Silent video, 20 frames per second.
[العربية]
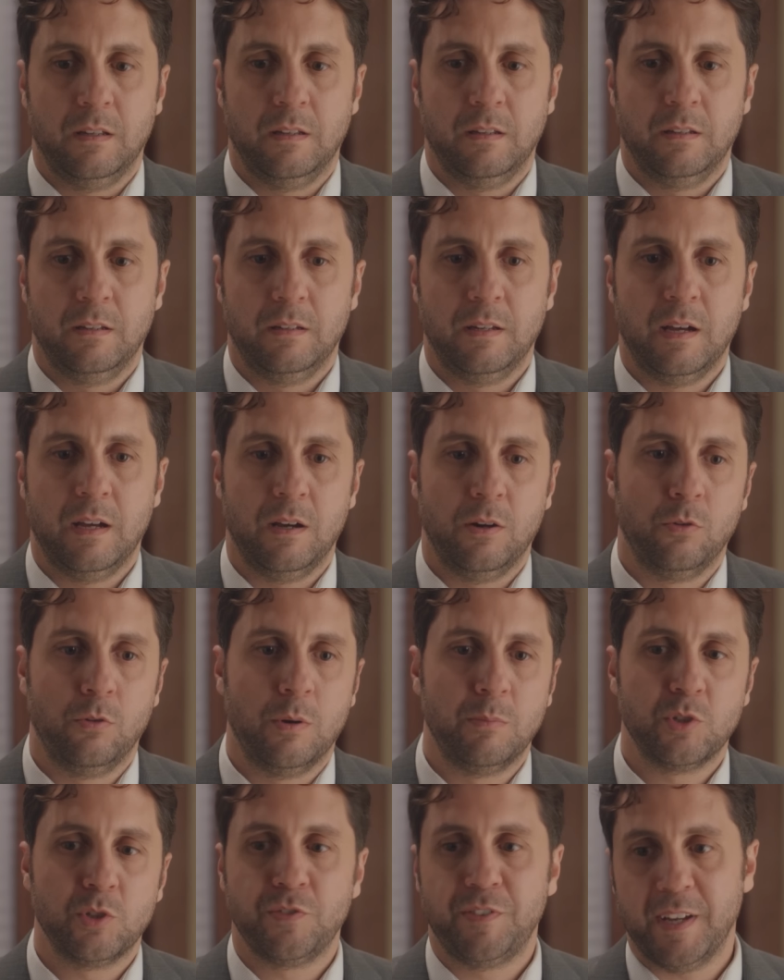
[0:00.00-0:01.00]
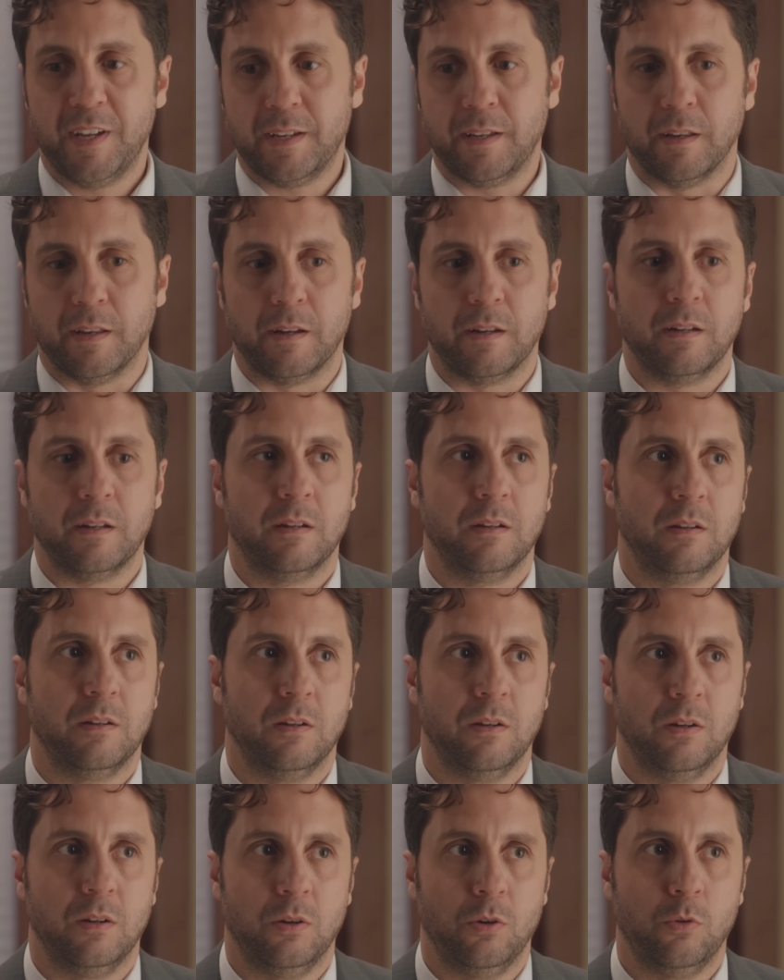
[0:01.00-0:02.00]
آه، لا هو مش فاكر
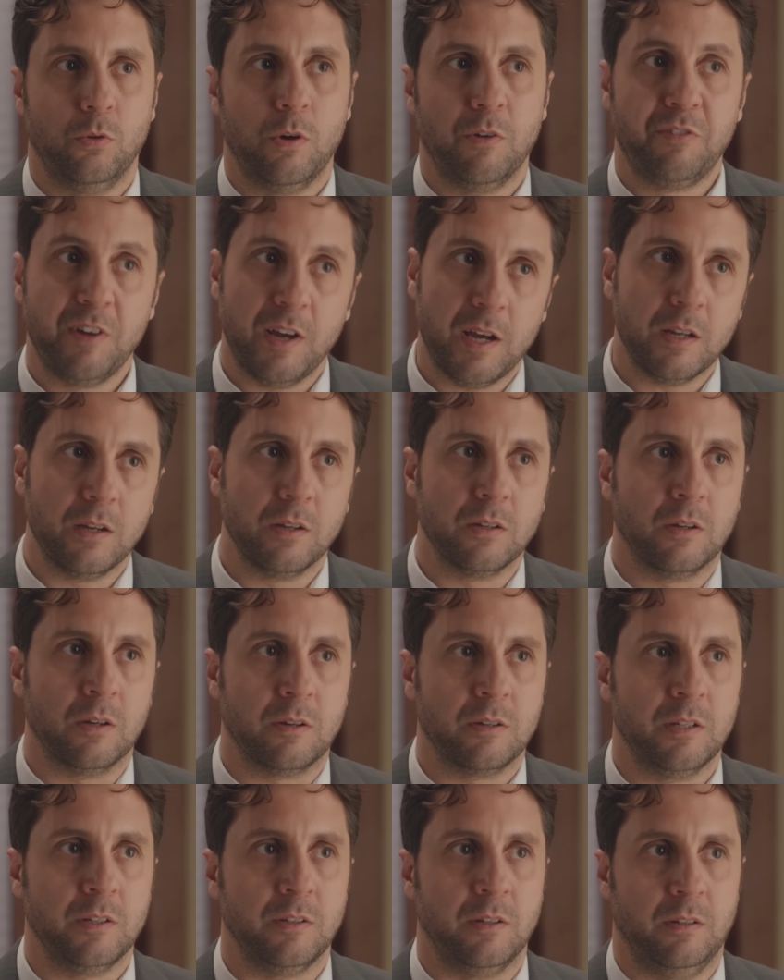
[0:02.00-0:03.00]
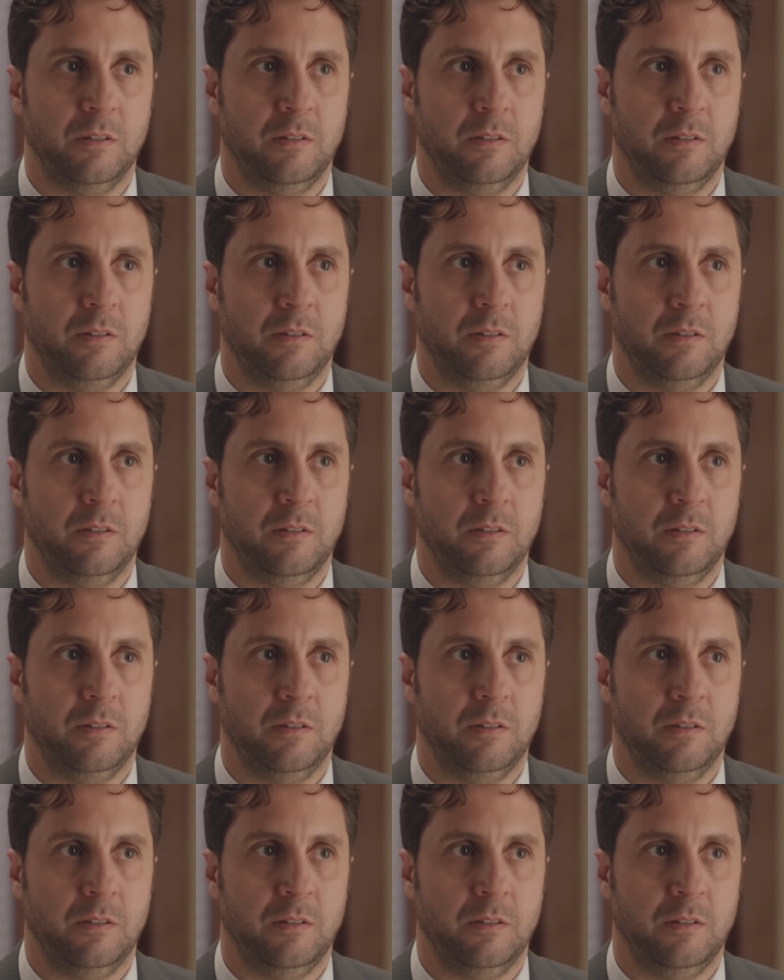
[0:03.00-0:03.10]
هو فعلا جرنا